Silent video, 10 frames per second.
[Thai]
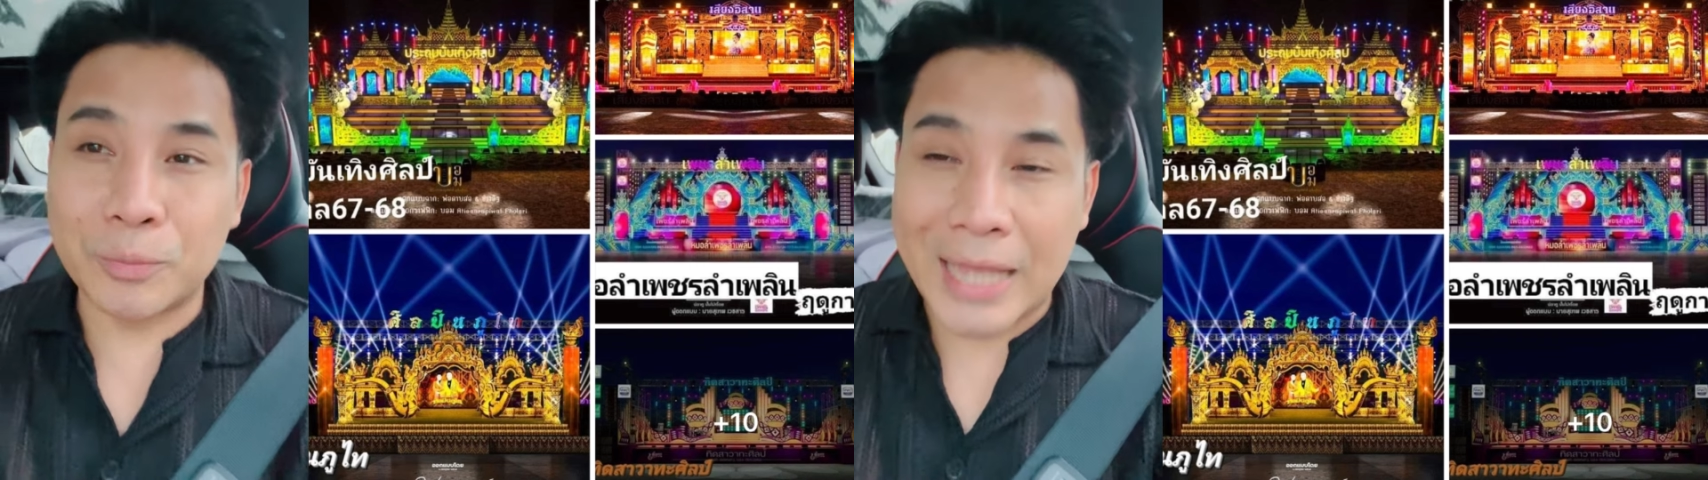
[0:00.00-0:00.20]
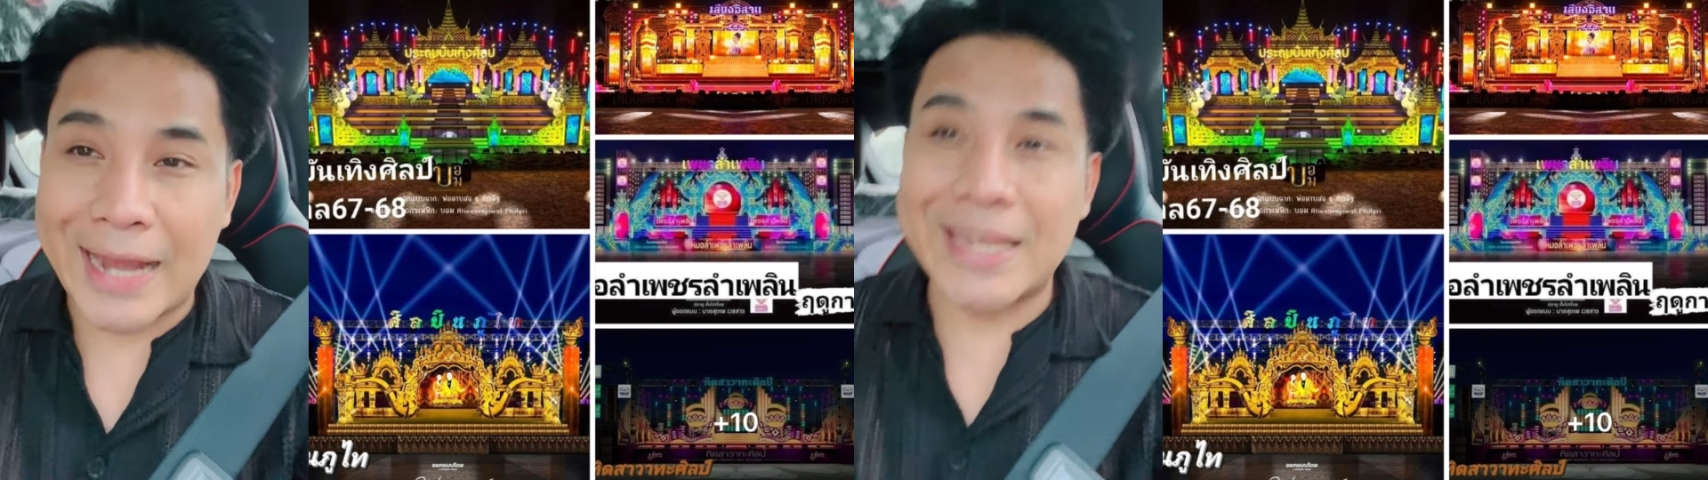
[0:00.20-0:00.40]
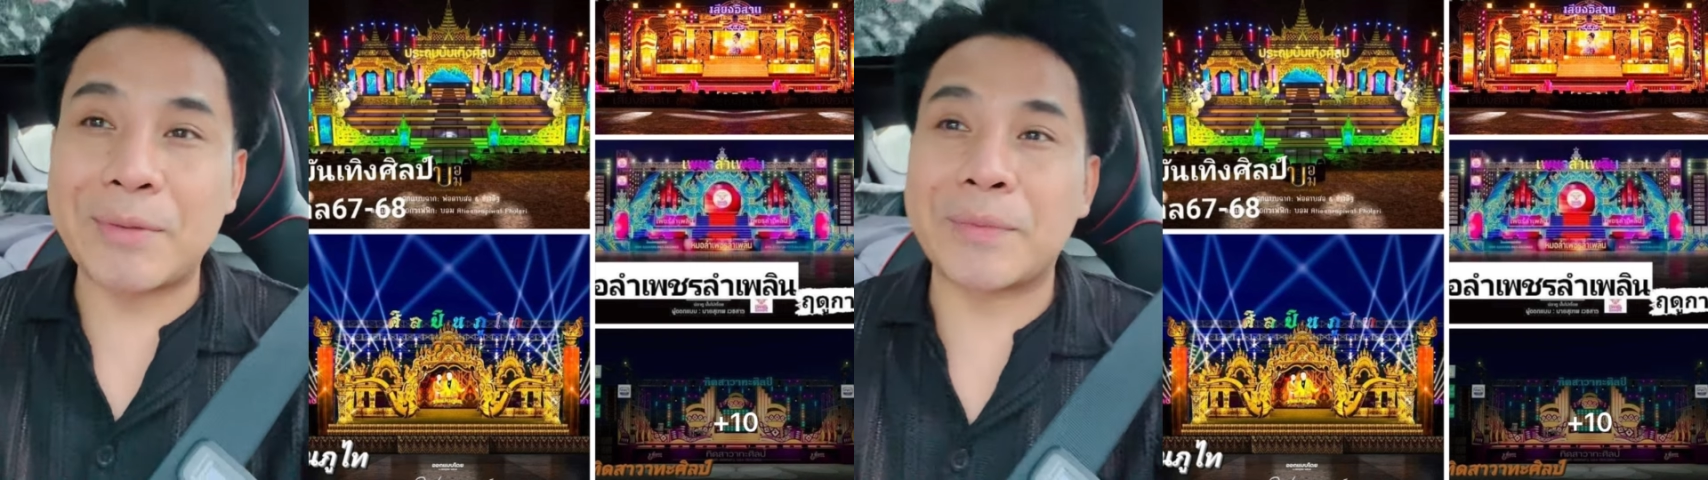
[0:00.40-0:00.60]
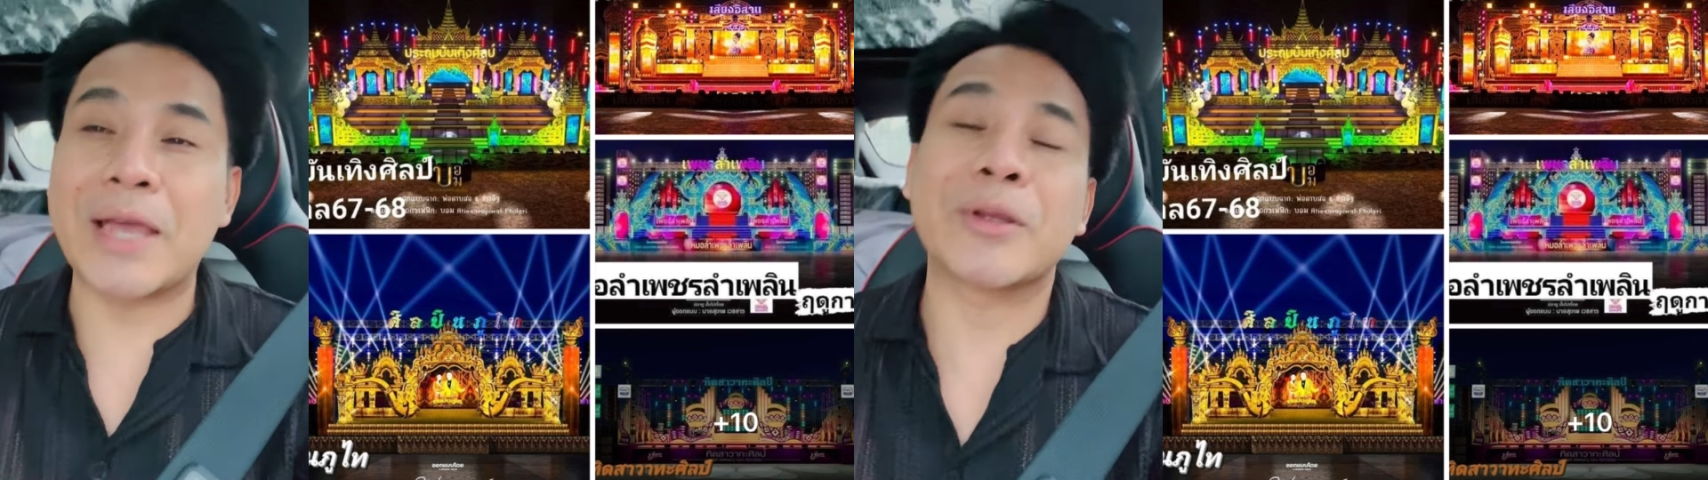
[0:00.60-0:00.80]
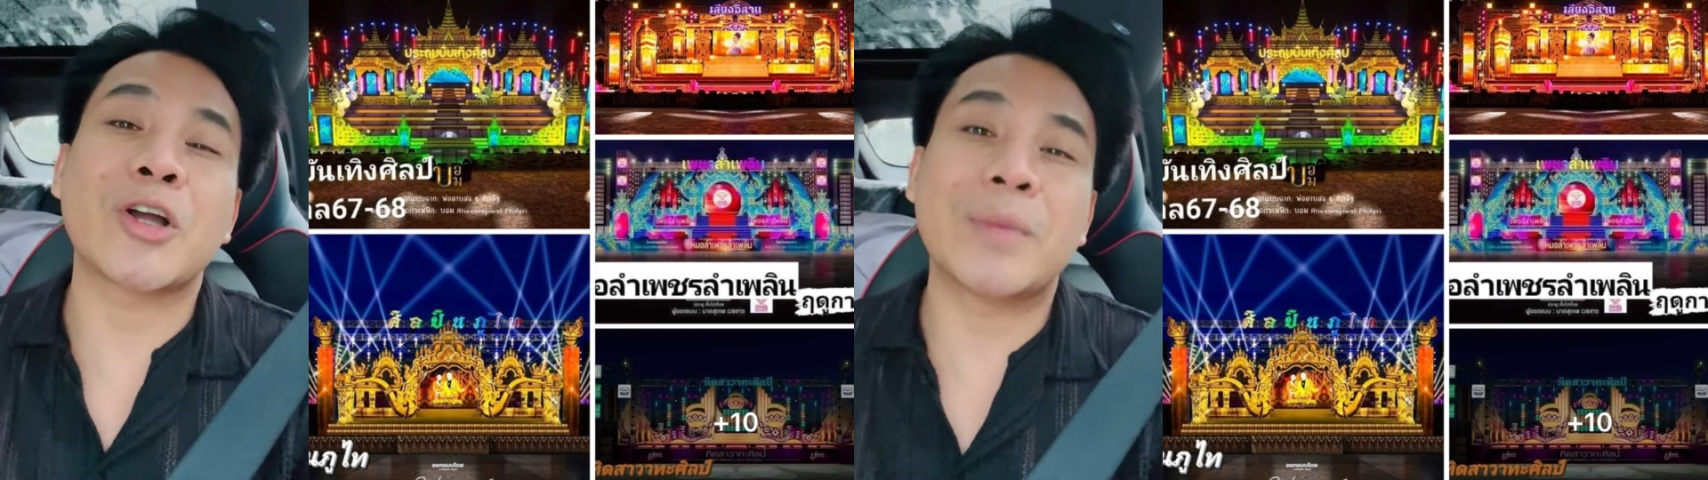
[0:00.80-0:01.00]
ทุมธานีแบบ
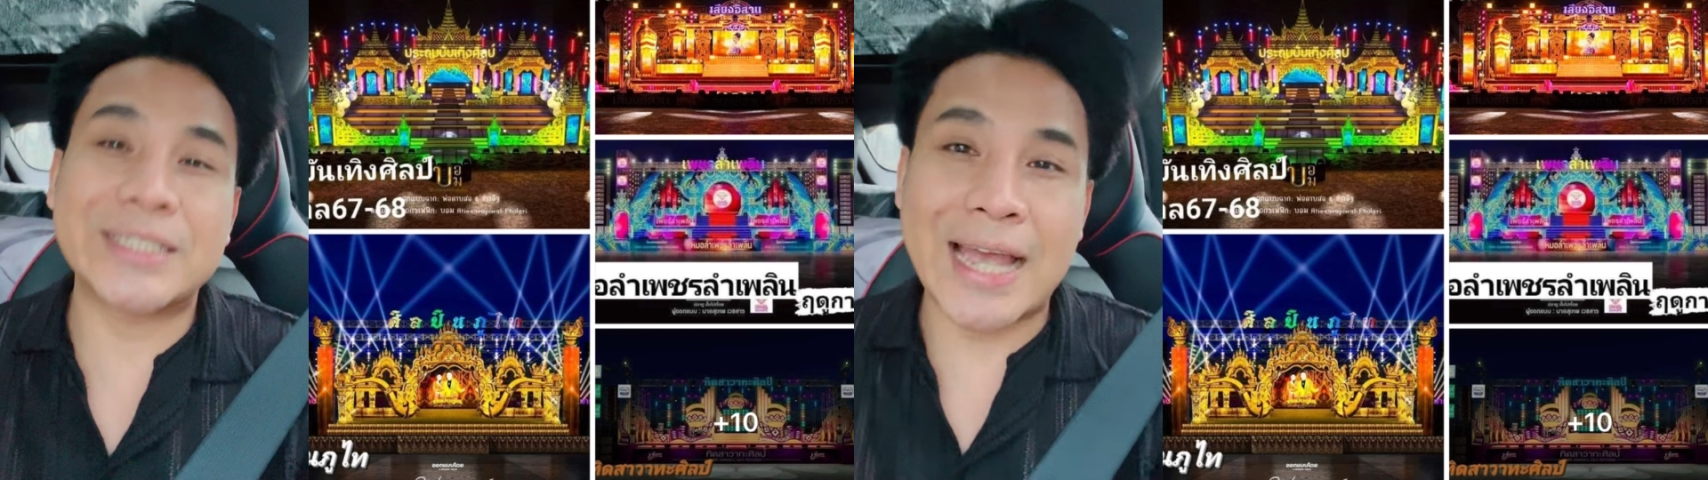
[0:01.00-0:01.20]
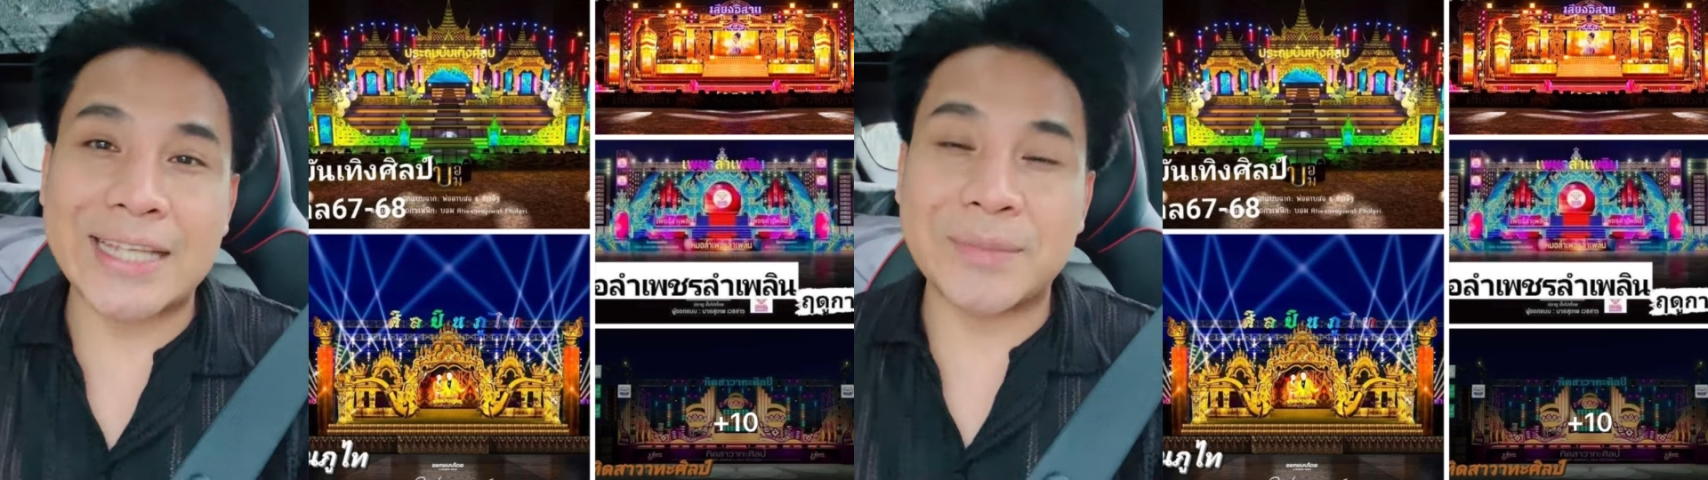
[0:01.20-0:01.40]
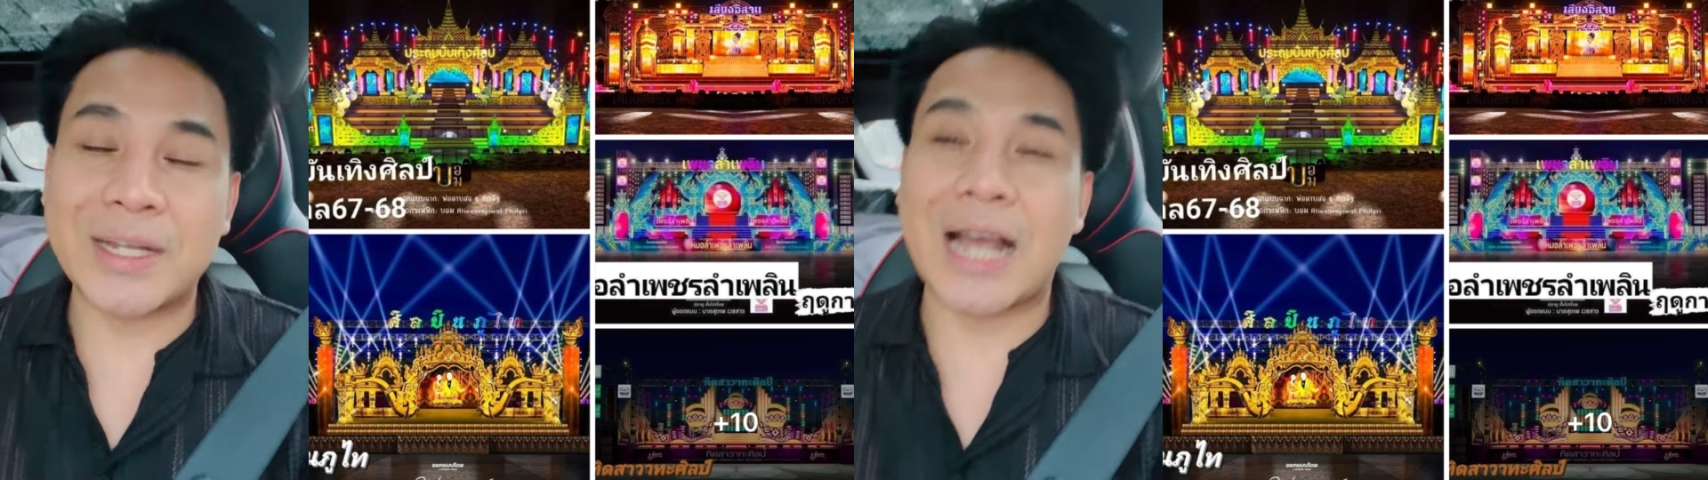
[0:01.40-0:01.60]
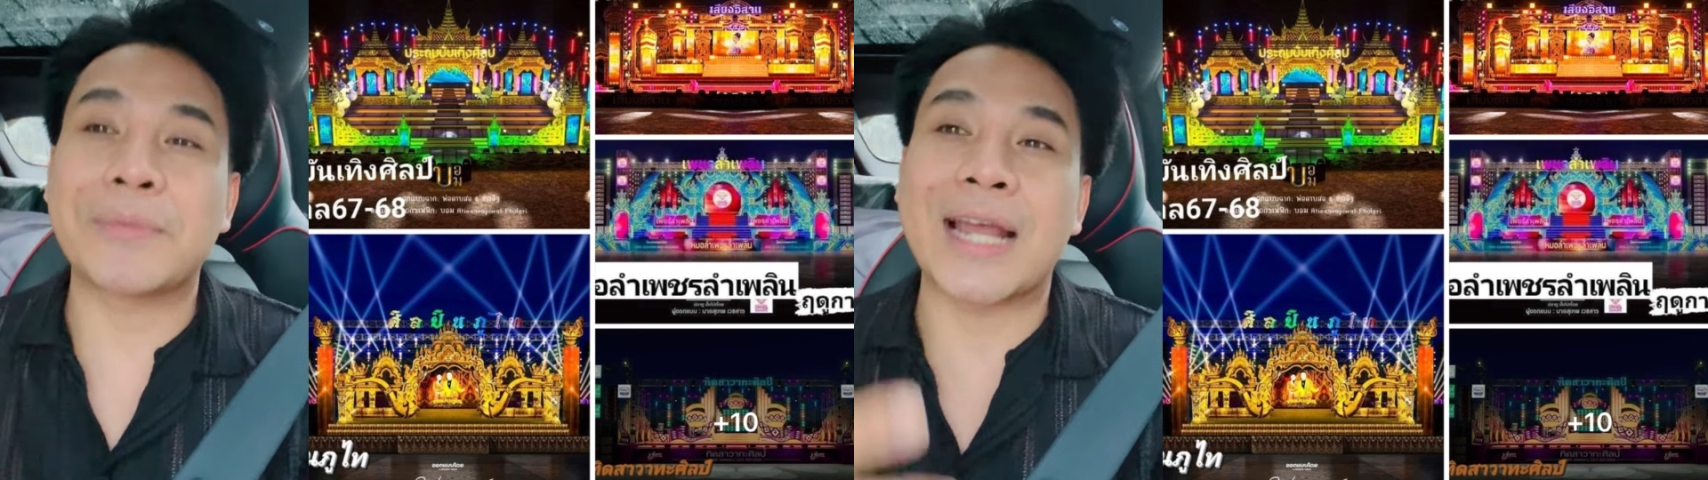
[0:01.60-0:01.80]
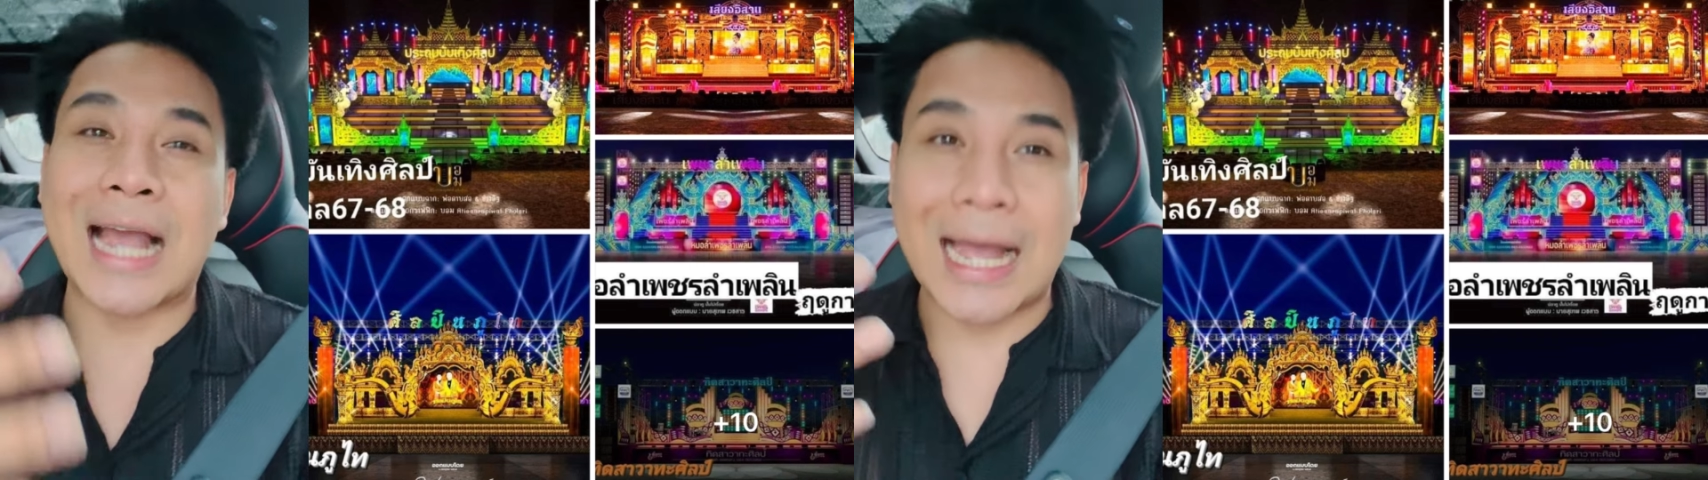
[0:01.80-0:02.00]
นี้มันก็ไม่ใช่ใช่ไหมครับ
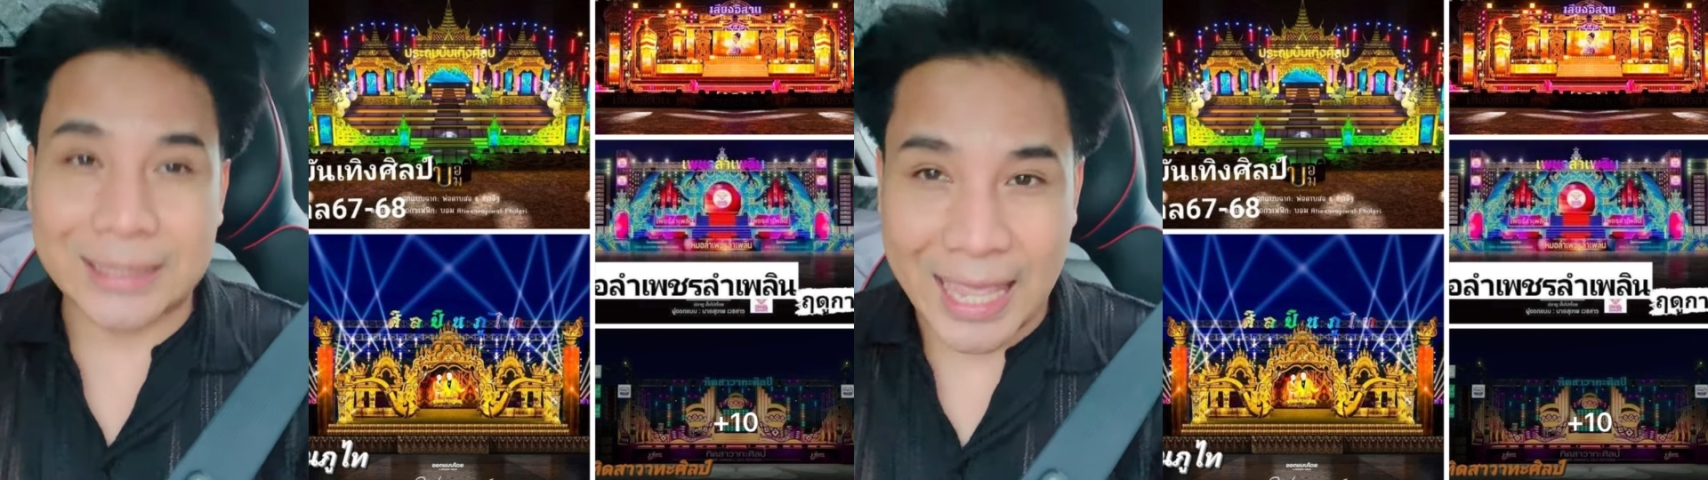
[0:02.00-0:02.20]
ราคา